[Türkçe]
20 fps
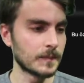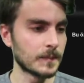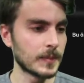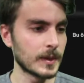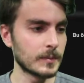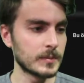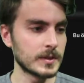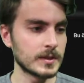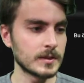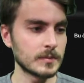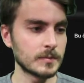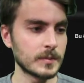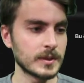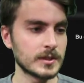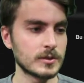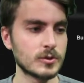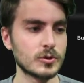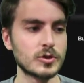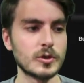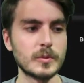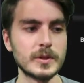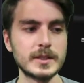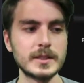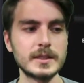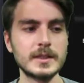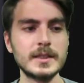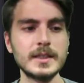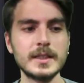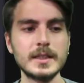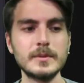Biz basit otomatik
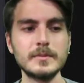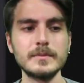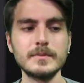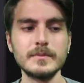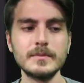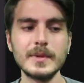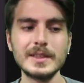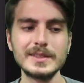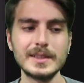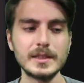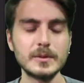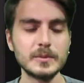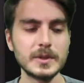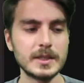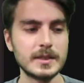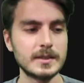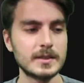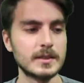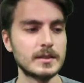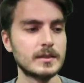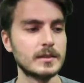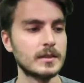diyelim, basalım gitsin.